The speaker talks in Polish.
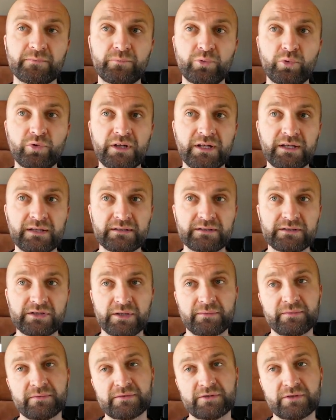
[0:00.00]
pula, że
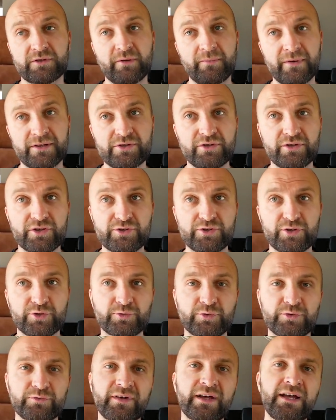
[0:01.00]
tak powiem, zgromadzonych
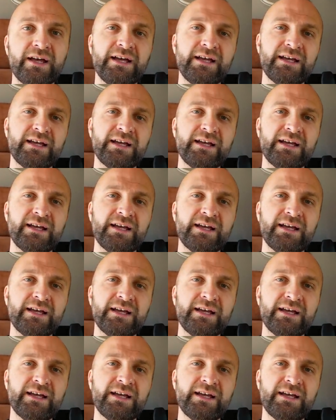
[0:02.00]
środków